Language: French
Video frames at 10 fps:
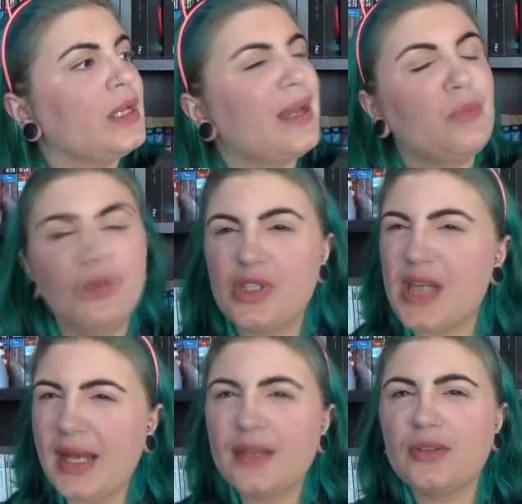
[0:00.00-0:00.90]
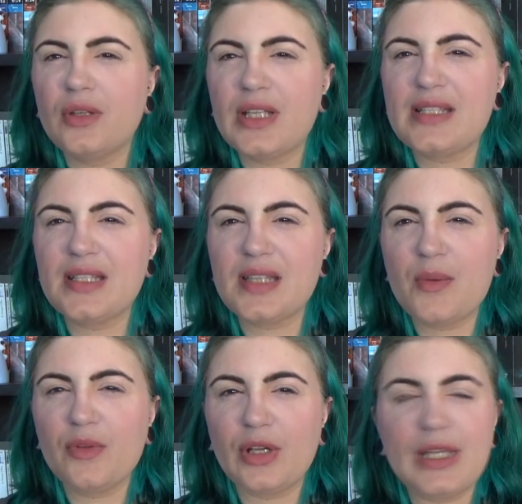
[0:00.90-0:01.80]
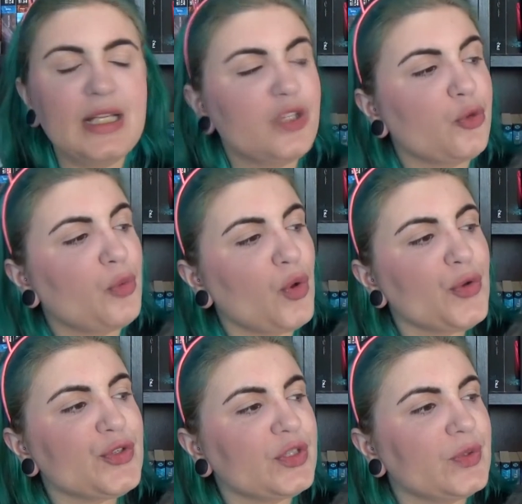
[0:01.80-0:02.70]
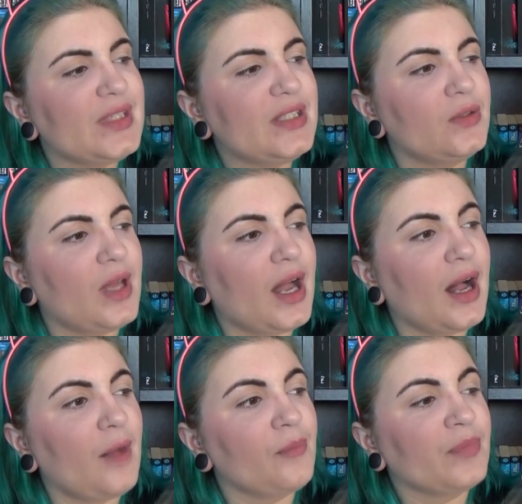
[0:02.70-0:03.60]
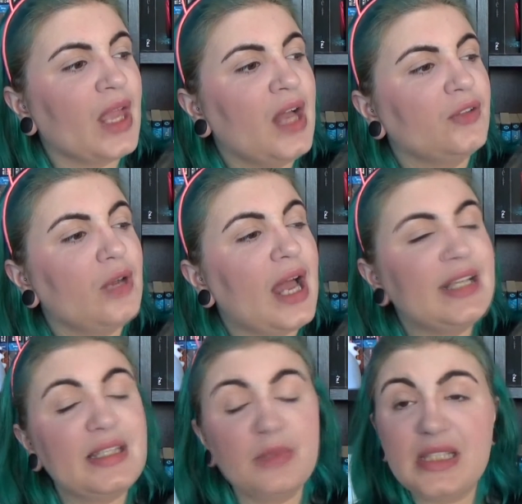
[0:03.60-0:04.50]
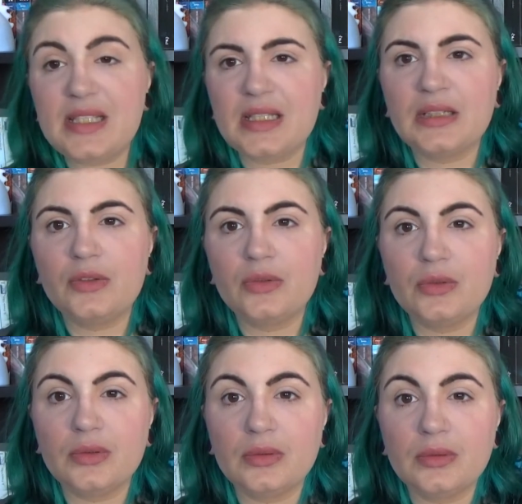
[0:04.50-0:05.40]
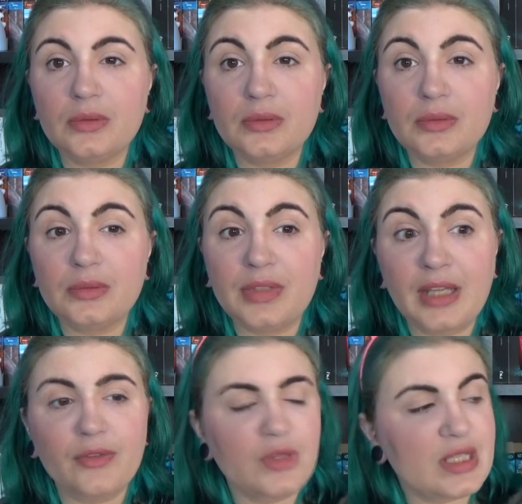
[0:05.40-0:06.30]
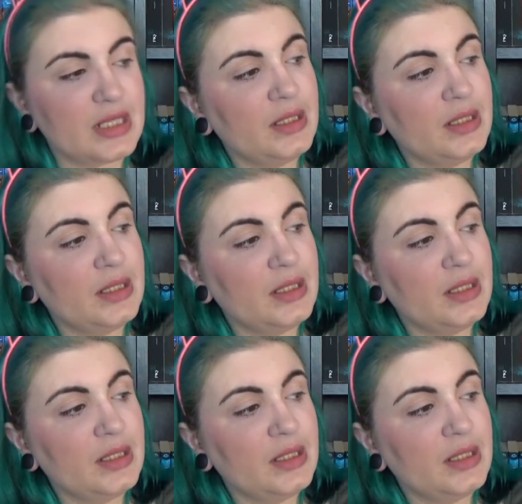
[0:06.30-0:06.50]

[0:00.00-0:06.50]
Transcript: Moonchild de Anastasia Beverly Hills, je pense, et aussi de la, de hein, de Kate Vondy.